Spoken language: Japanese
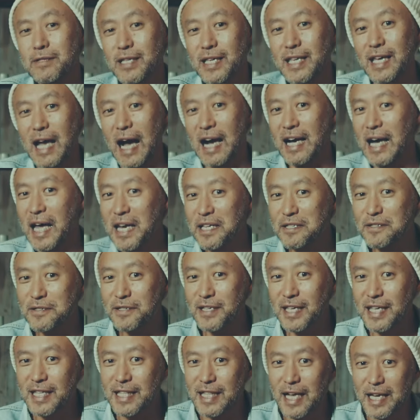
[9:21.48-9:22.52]
に明る
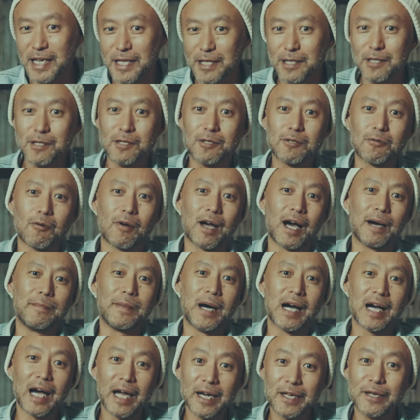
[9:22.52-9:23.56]
すぎたりとか、
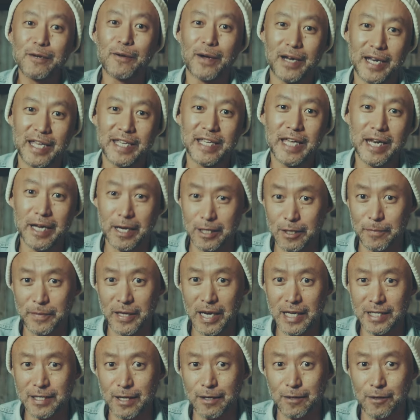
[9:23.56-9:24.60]
明るいのがね嫌な方もい
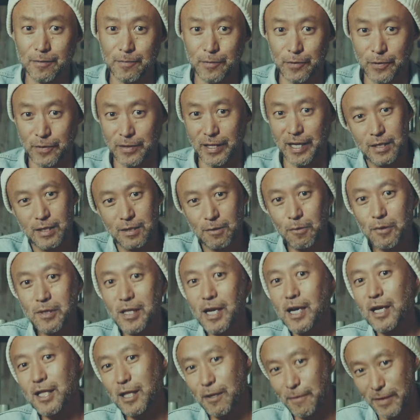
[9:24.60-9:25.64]
らっしゃると思うので、そういっ
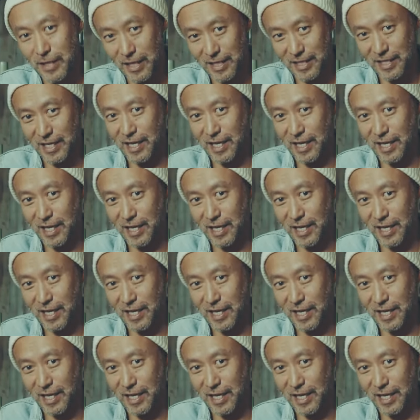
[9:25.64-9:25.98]
た方はです